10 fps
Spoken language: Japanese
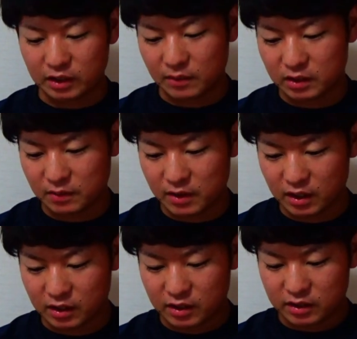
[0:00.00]
たまた
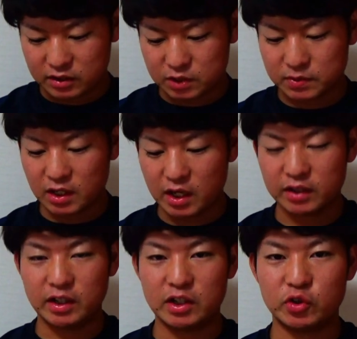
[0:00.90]
ま、自分が
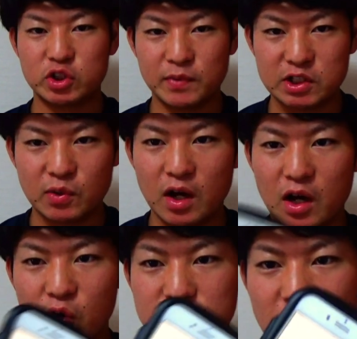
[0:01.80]
選んだ理由としまして
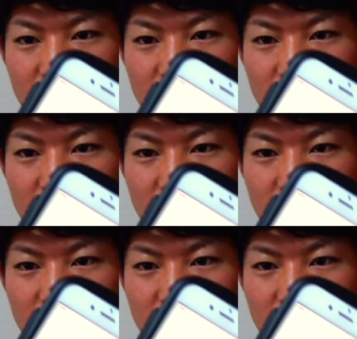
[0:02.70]
は、こちら